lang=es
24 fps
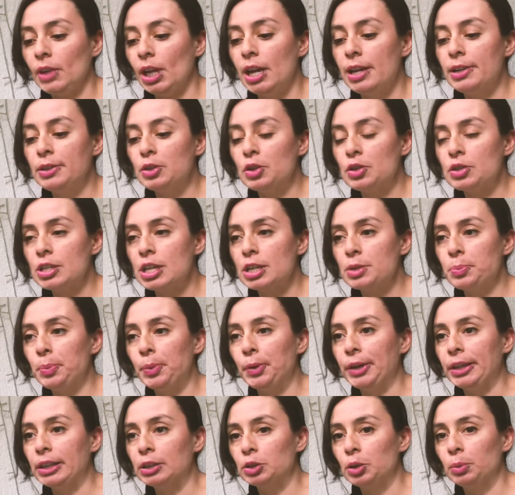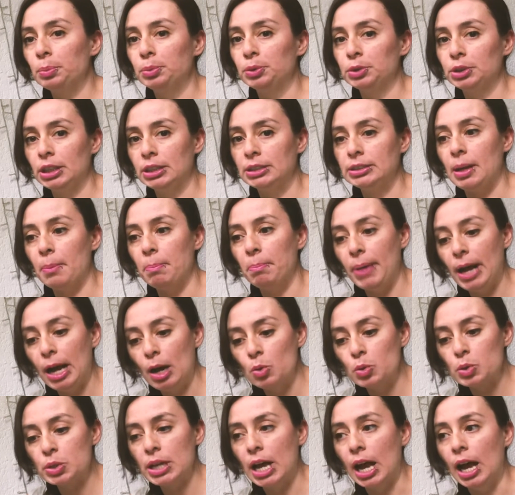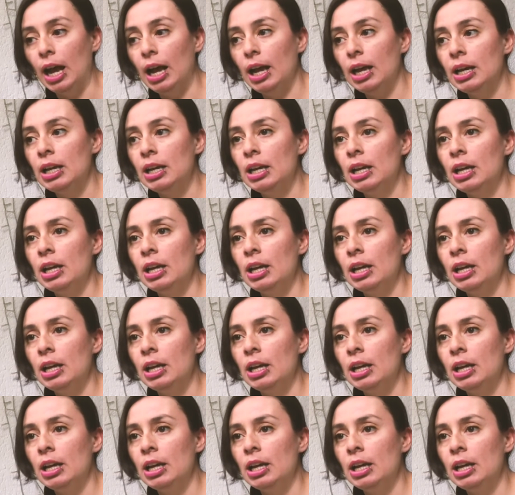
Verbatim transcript: Entonces por eso puse esa pausa